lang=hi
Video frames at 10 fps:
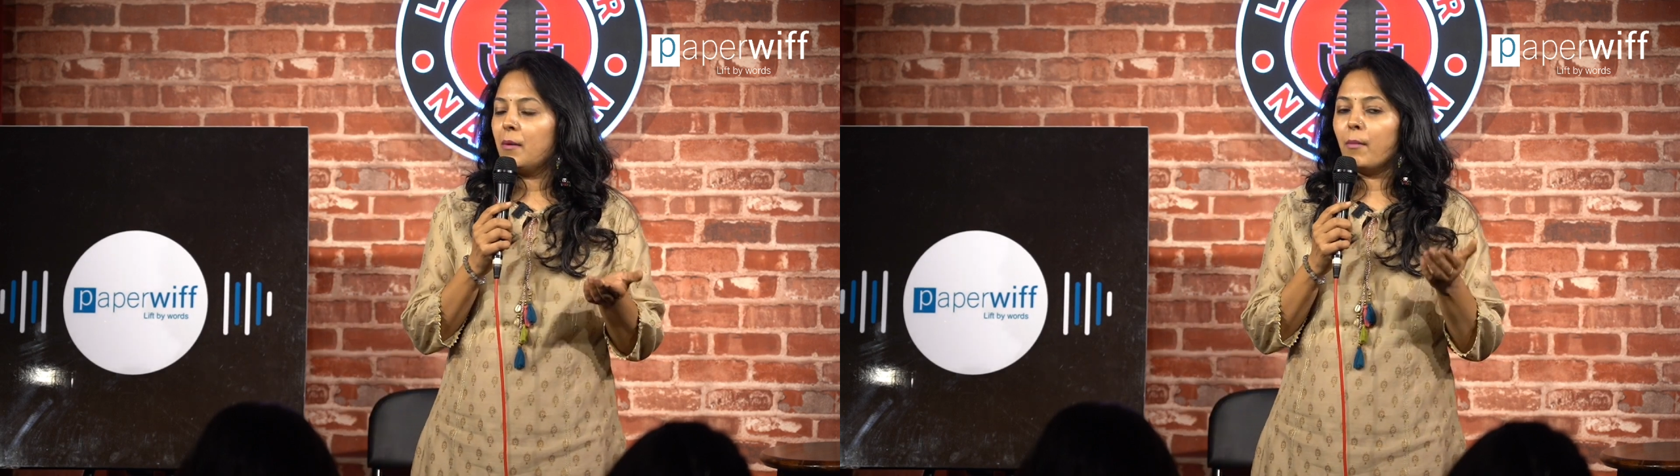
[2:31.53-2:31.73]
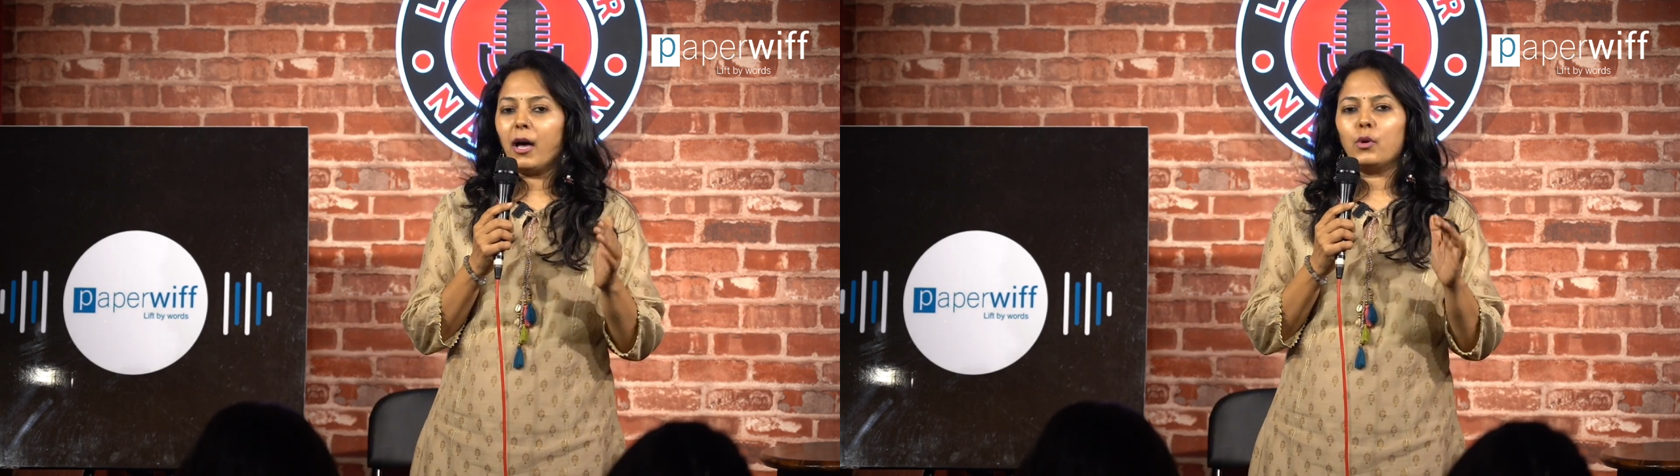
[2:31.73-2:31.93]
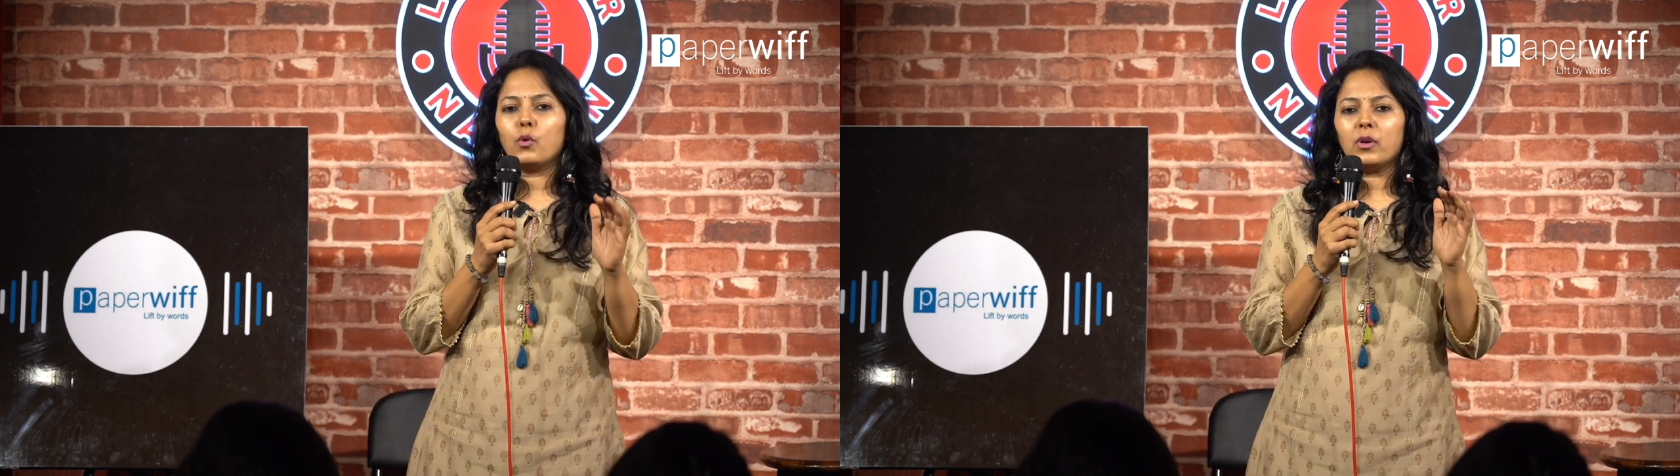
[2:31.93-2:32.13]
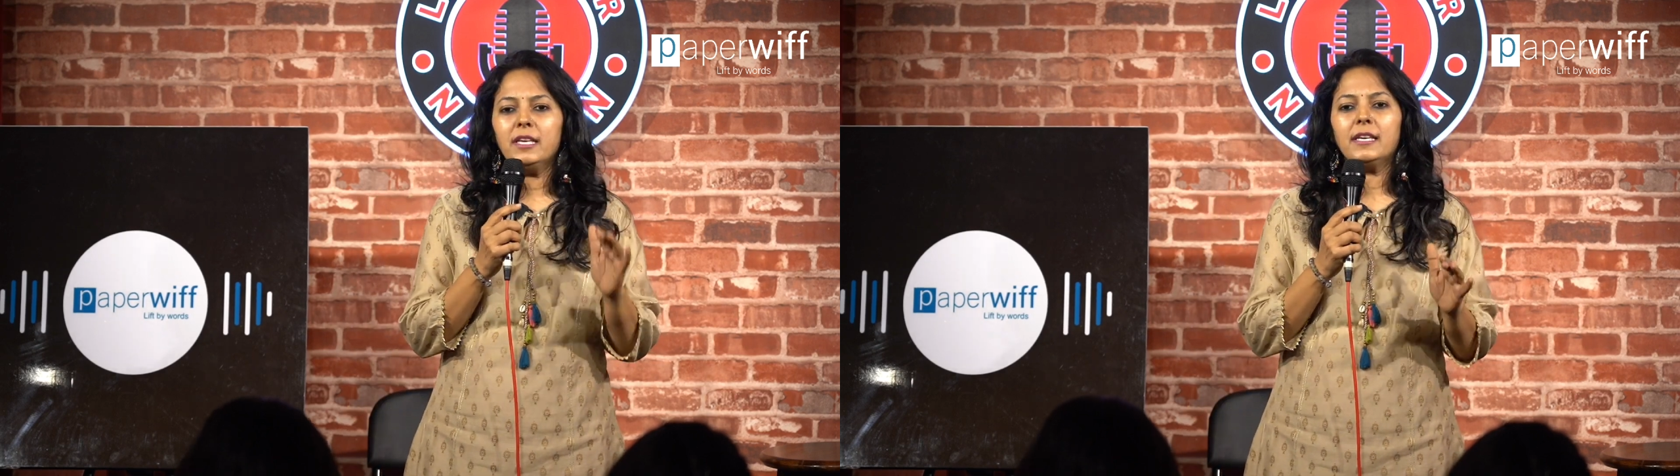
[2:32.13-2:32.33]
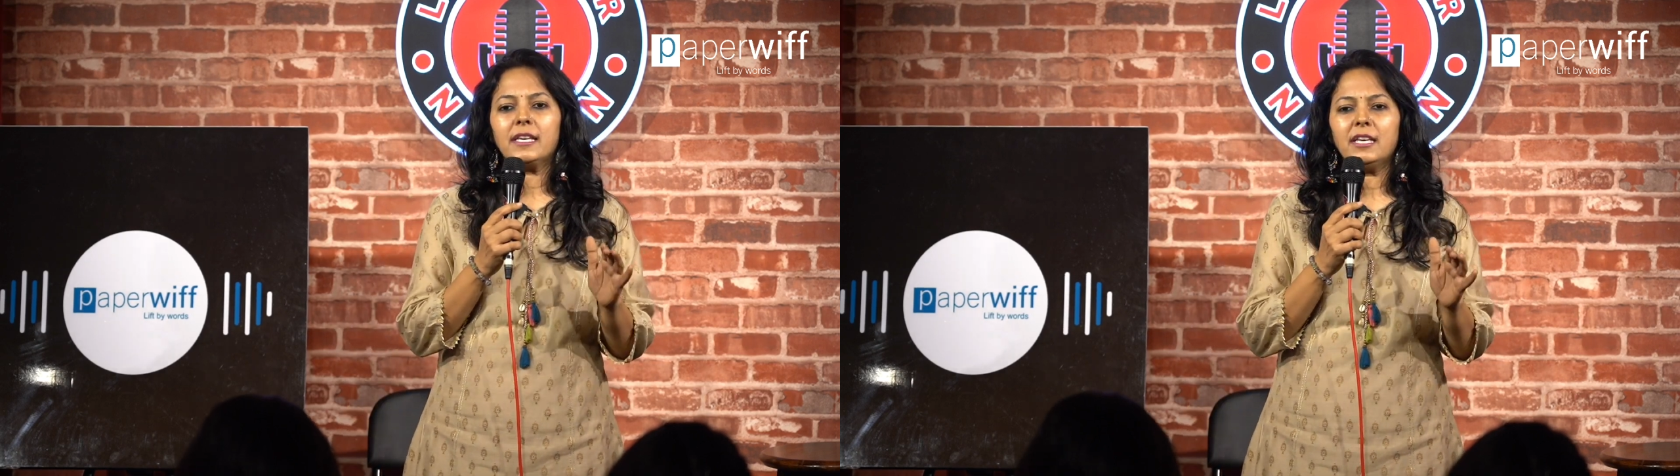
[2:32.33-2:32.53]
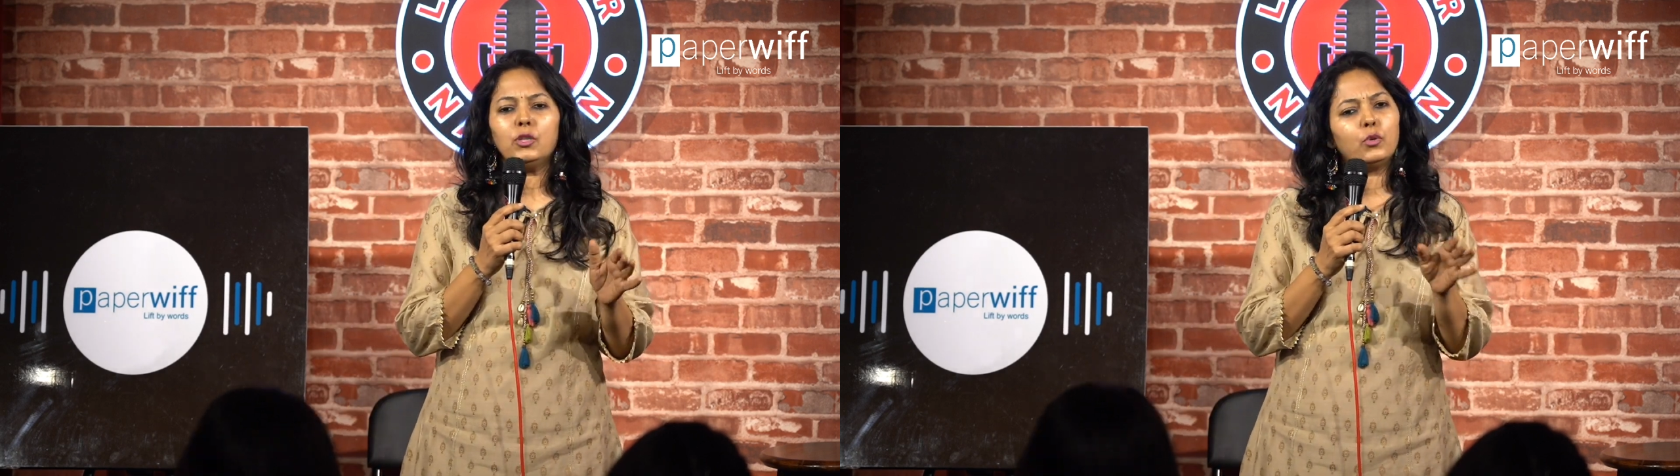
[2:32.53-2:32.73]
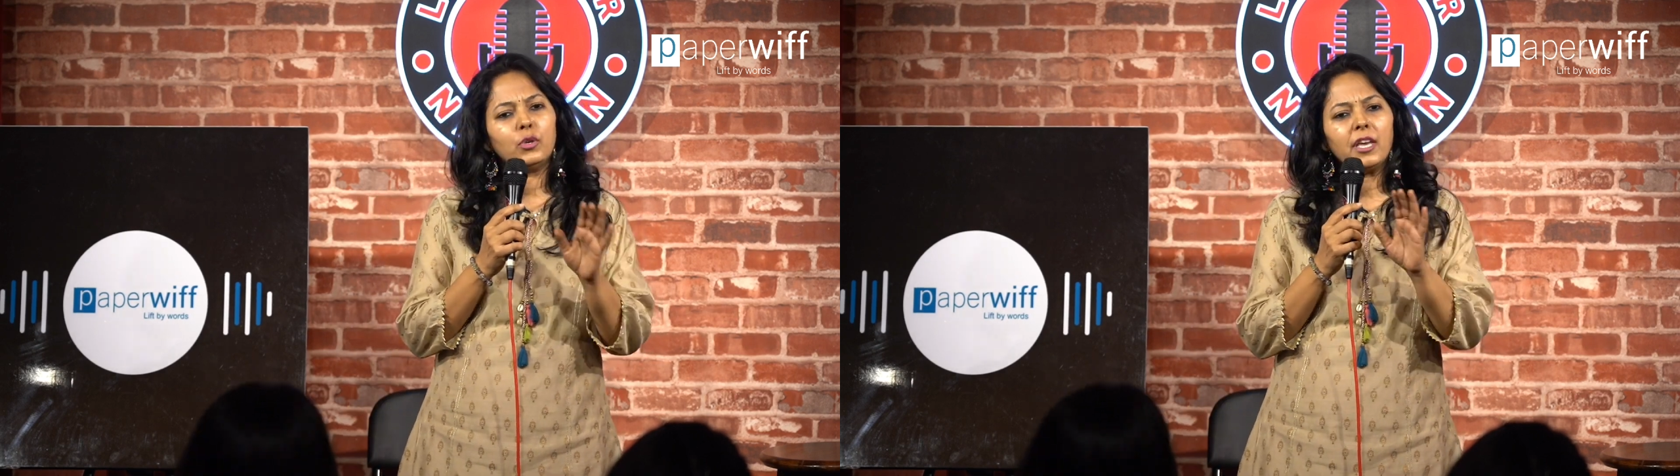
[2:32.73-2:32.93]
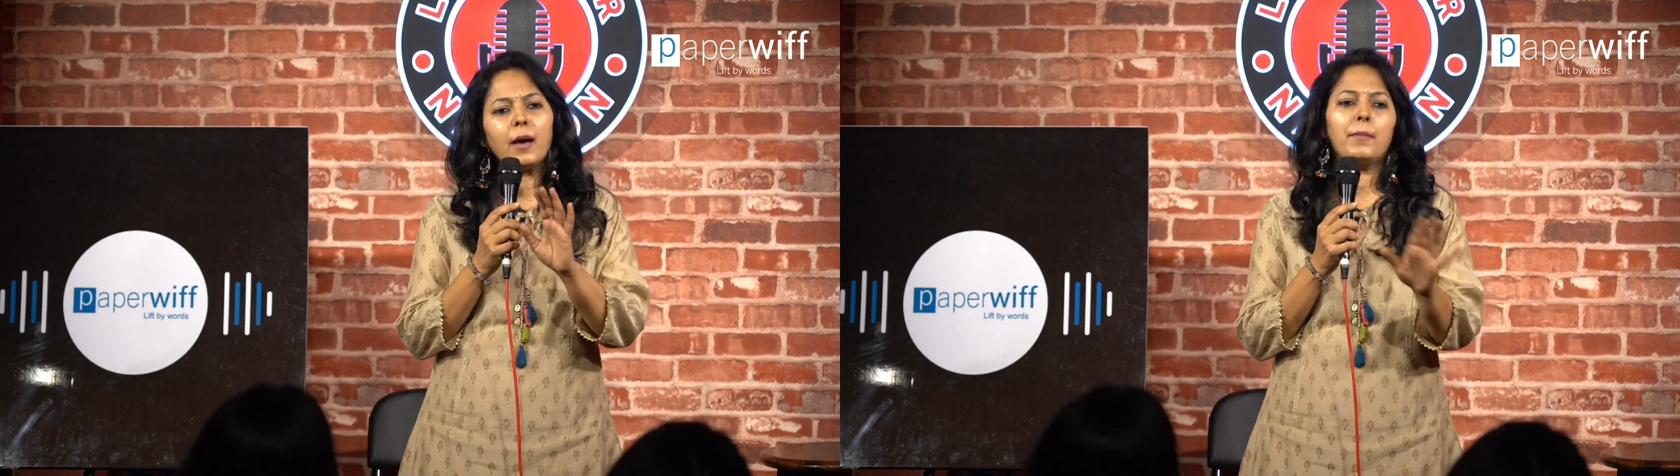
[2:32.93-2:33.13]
मानो ही कि दुनिया